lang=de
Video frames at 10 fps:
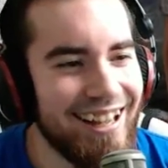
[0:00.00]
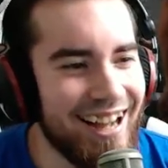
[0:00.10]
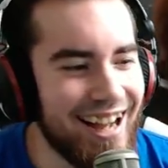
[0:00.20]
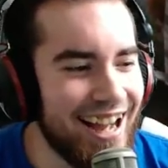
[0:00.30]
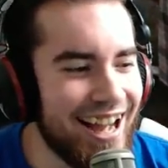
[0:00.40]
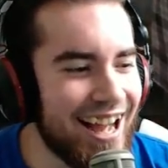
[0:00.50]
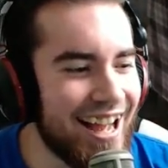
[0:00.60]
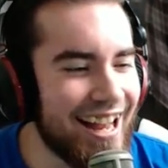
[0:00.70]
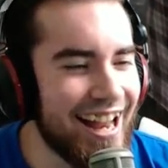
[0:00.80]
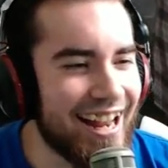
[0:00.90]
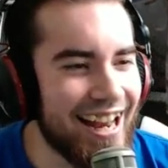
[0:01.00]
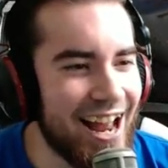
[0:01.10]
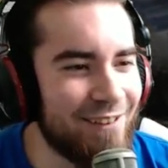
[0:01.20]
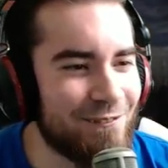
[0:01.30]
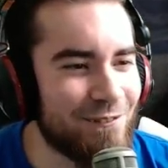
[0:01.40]
ah, ihr
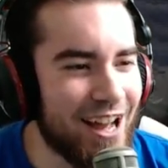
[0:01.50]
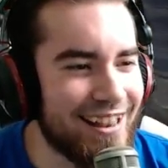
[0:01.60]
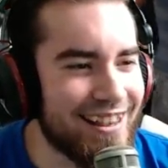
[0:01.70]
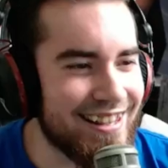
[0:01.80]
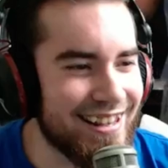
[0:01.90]
kleinen Fat